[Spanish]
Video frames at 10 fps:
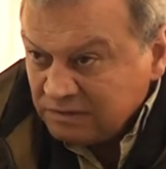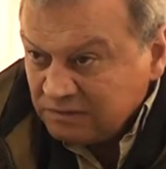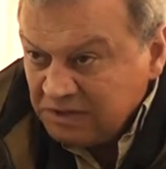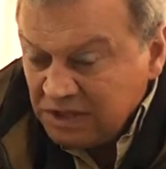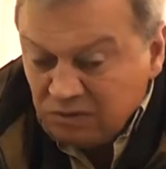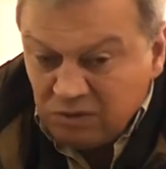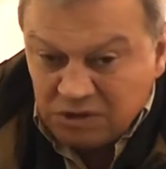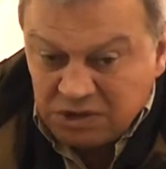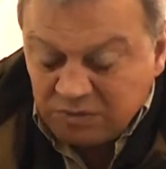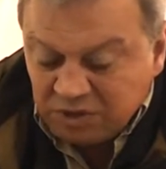10, un
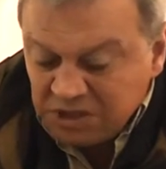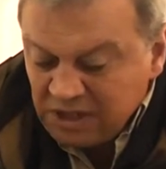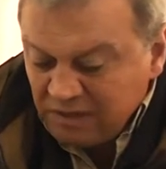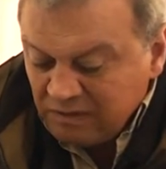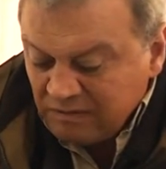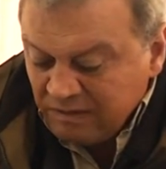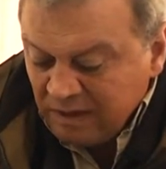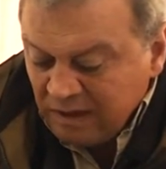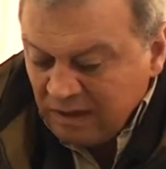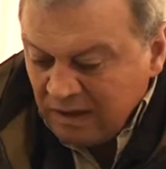12%,
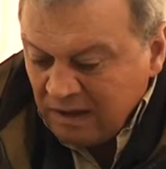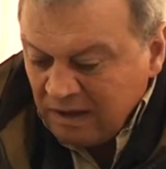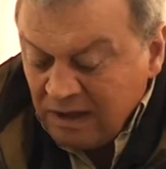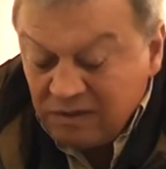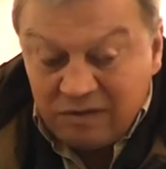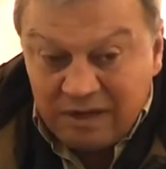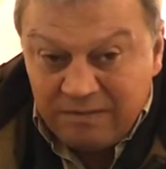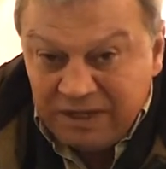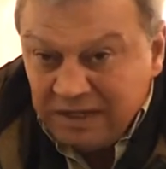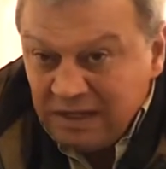que es
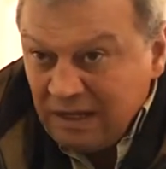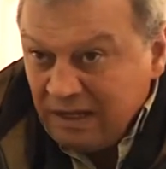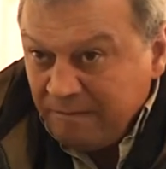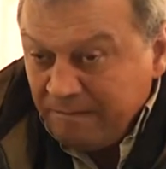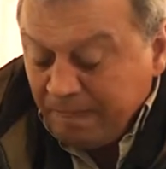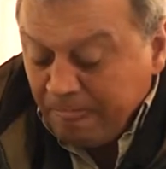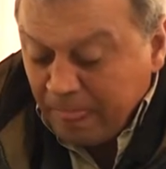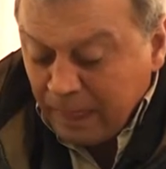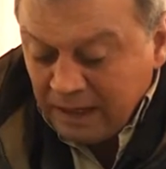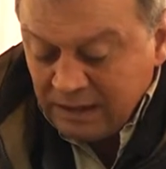totalmente
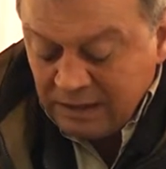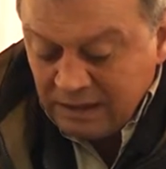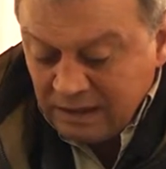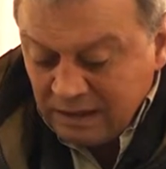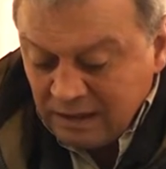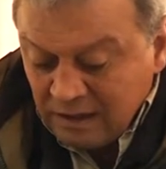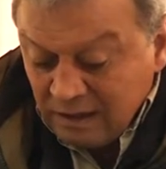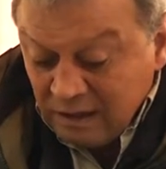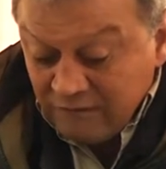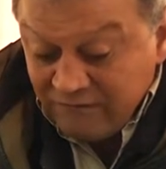mm, este,
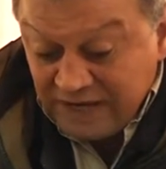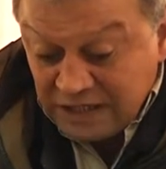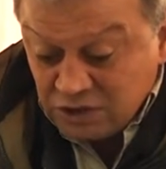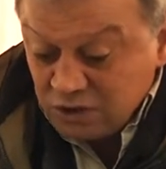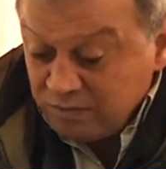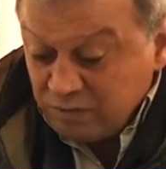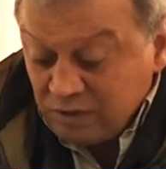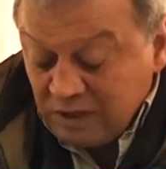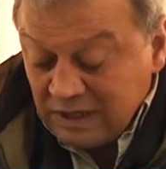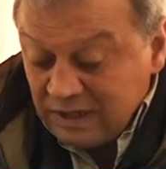falso
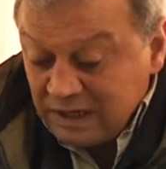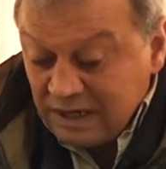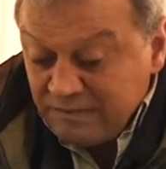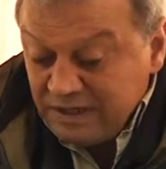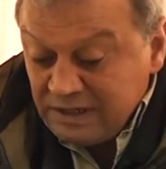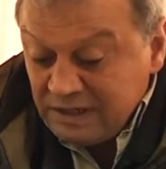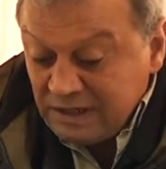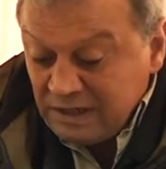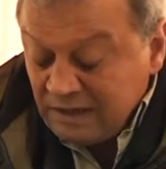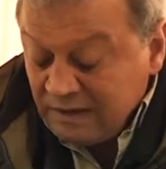porque
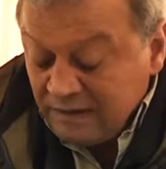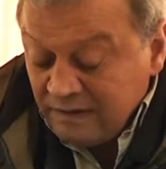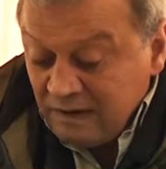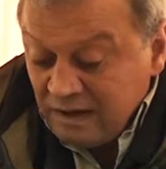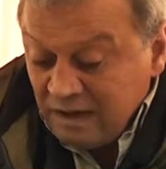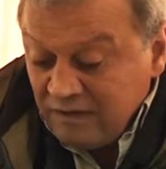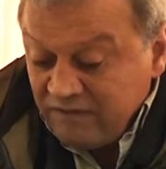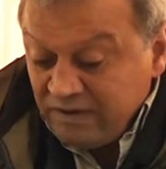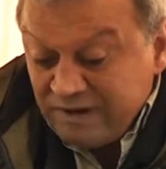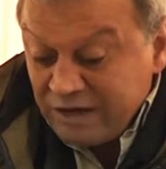realmente eh,
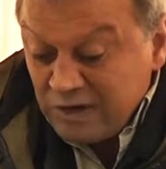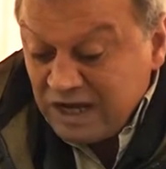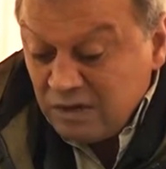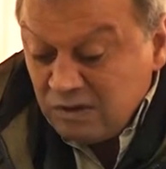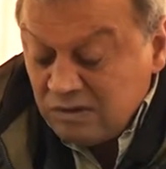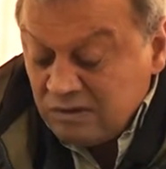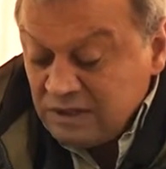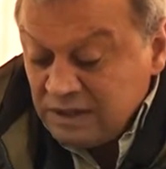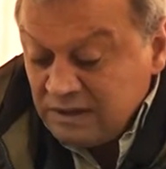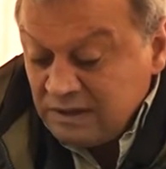firmaron algo
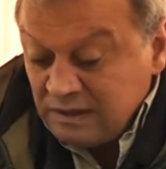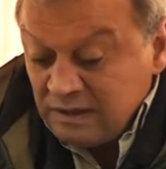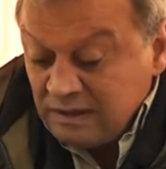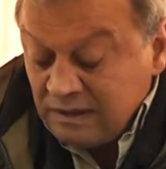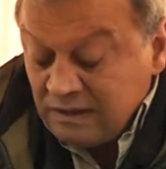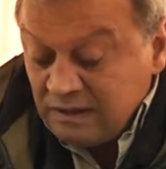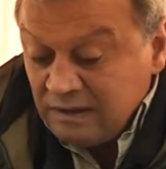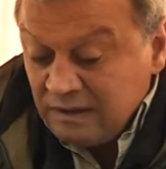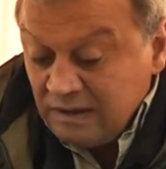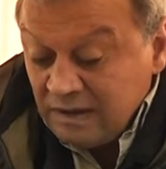este,
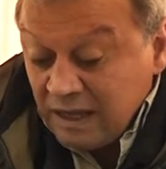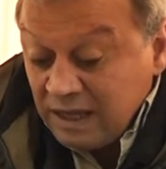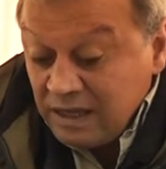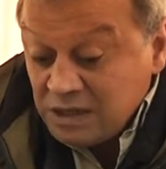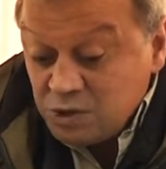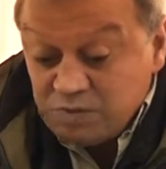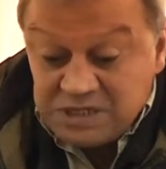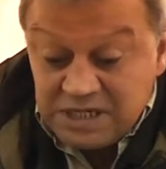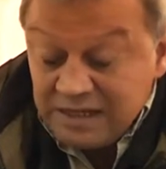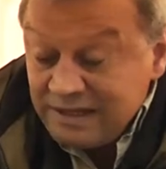que yo
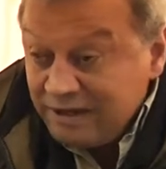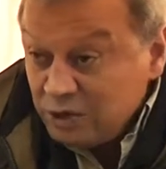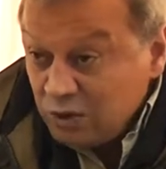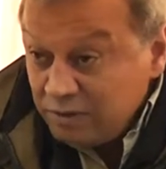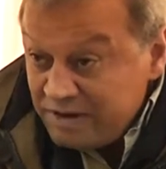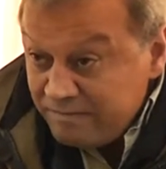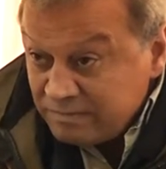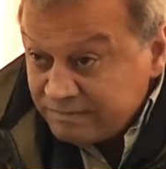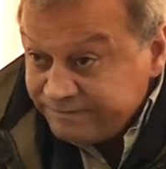pensé que estaba todo bien,